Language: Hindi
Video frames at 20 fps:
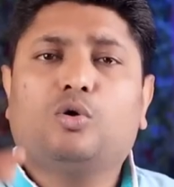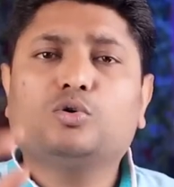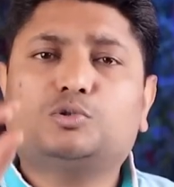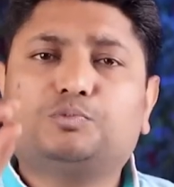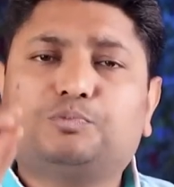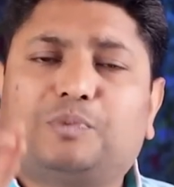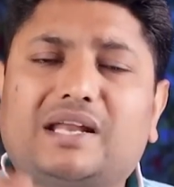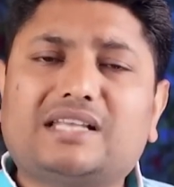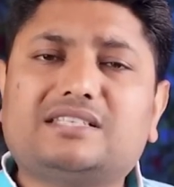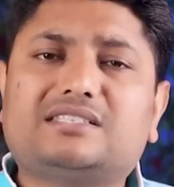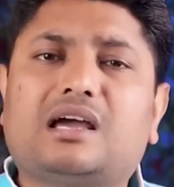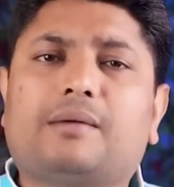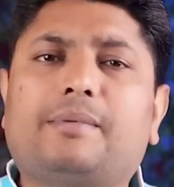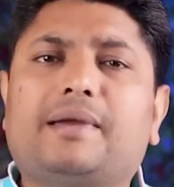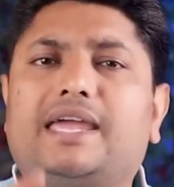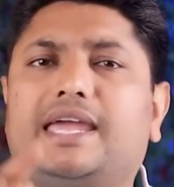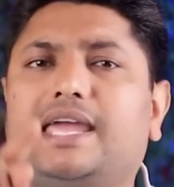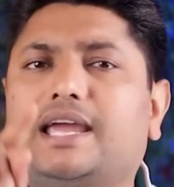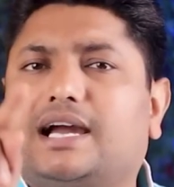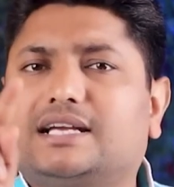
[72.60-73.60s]
उस पर
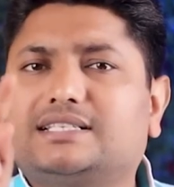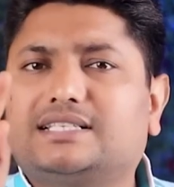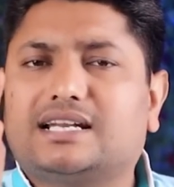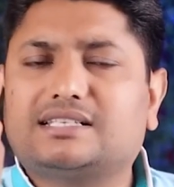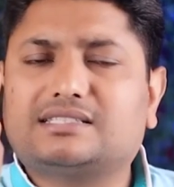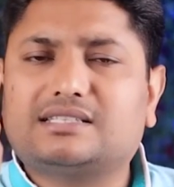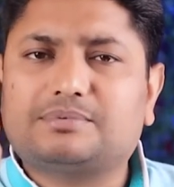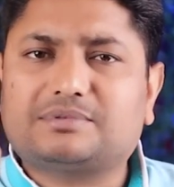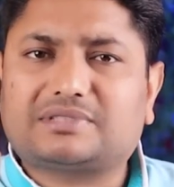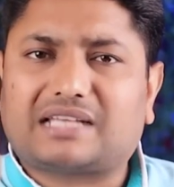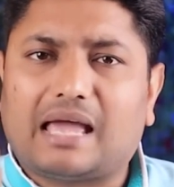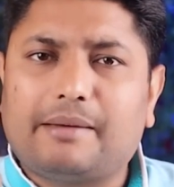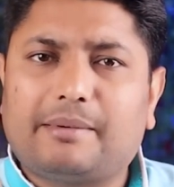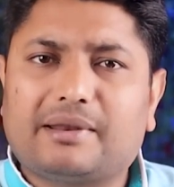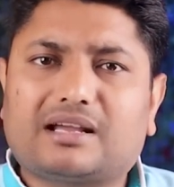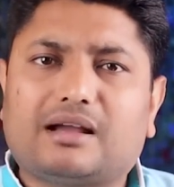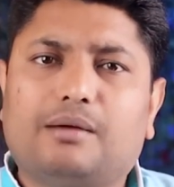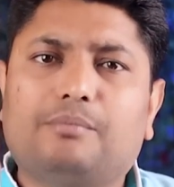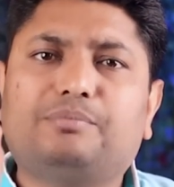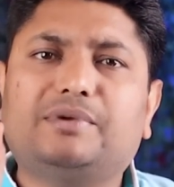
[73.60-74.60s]
जब एक हज़ार
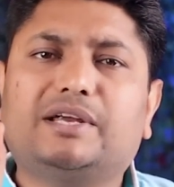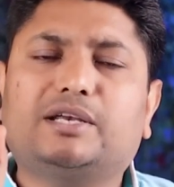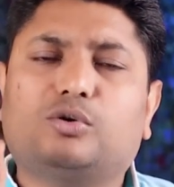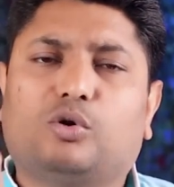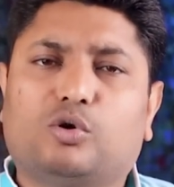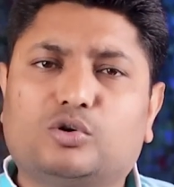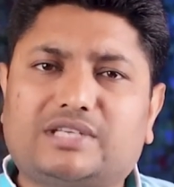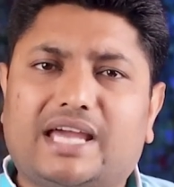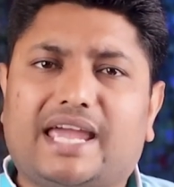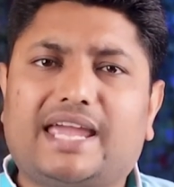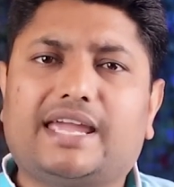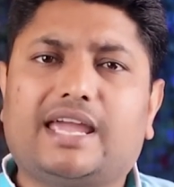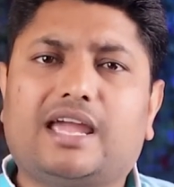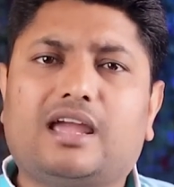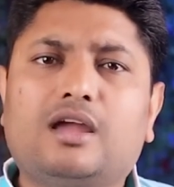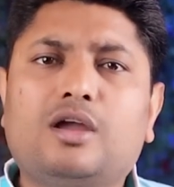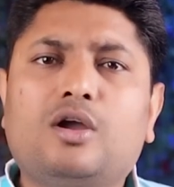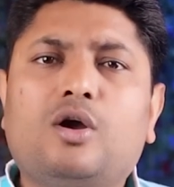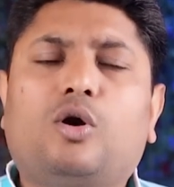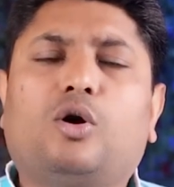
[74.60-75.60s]
सब्सक्राइबर कंप्लीट हो
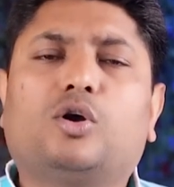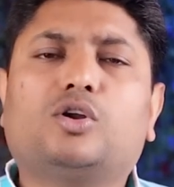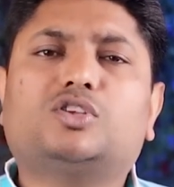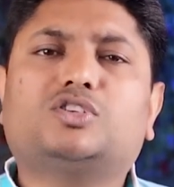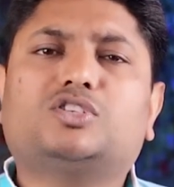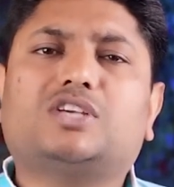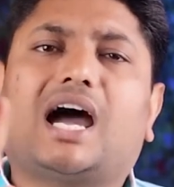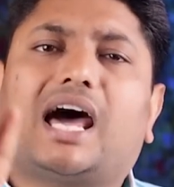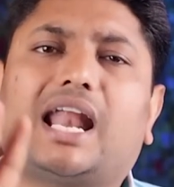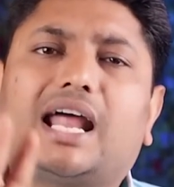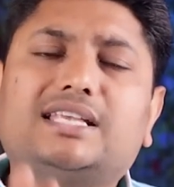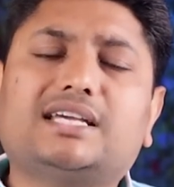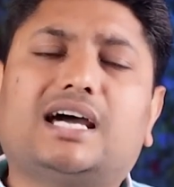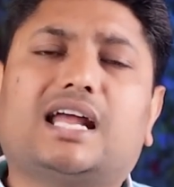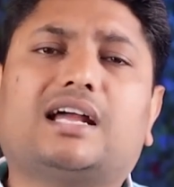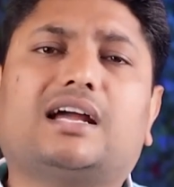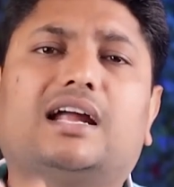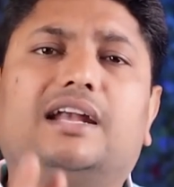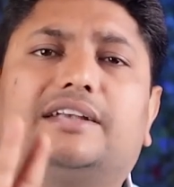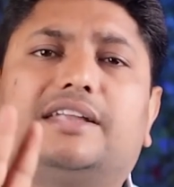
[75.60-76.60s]
जाएंगे और चार
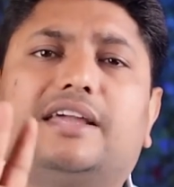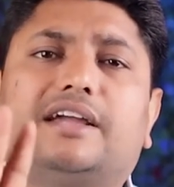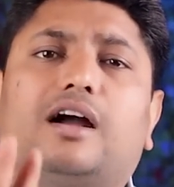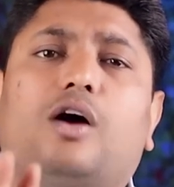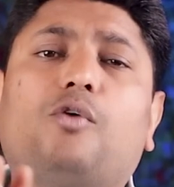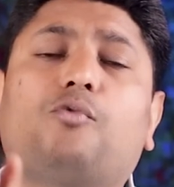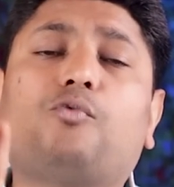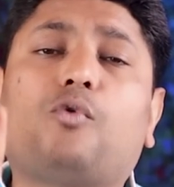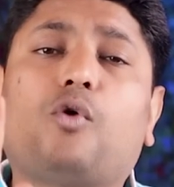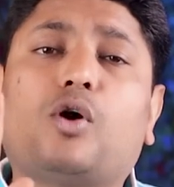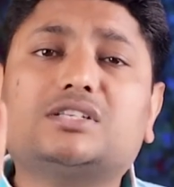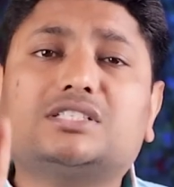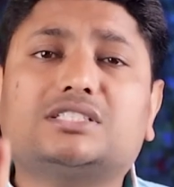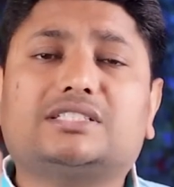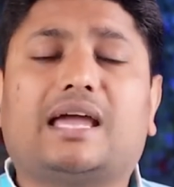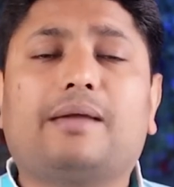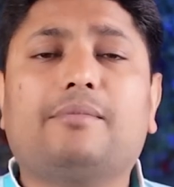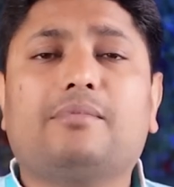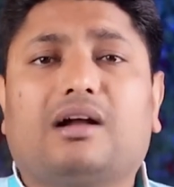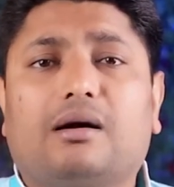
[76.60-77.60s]
हज़ार घंटे का
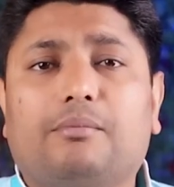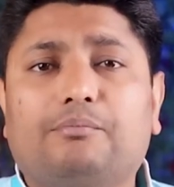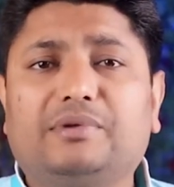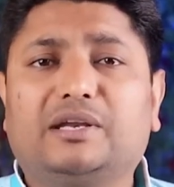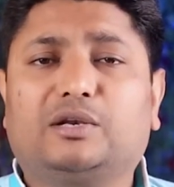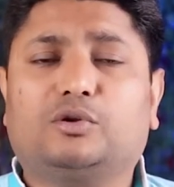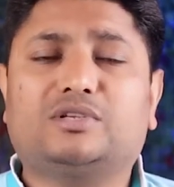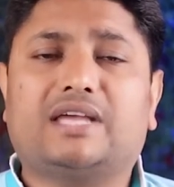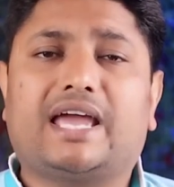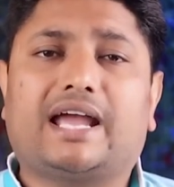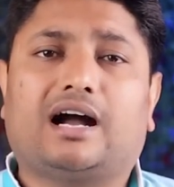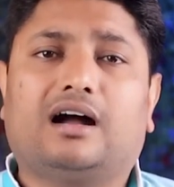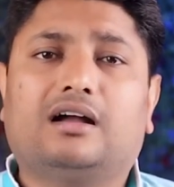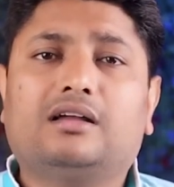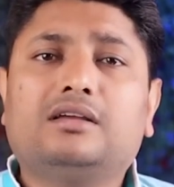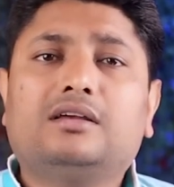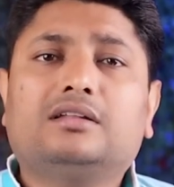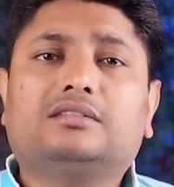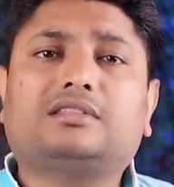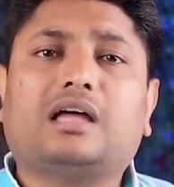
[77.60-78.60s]
वॉच टाइम कंप्लीट हो जाएगा
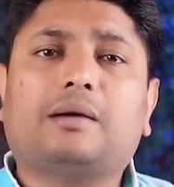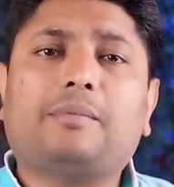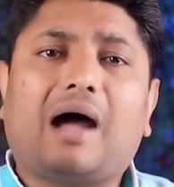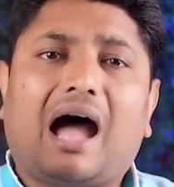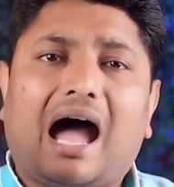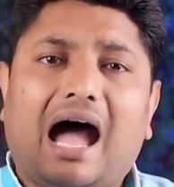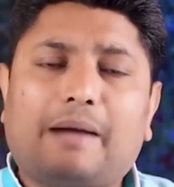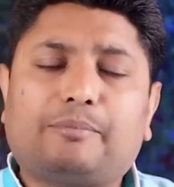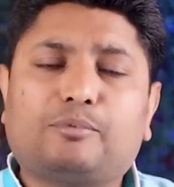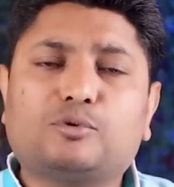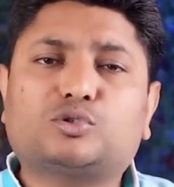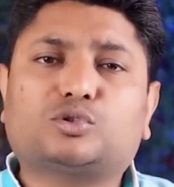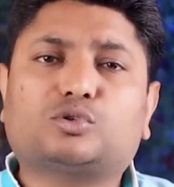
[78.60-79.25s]
तब आप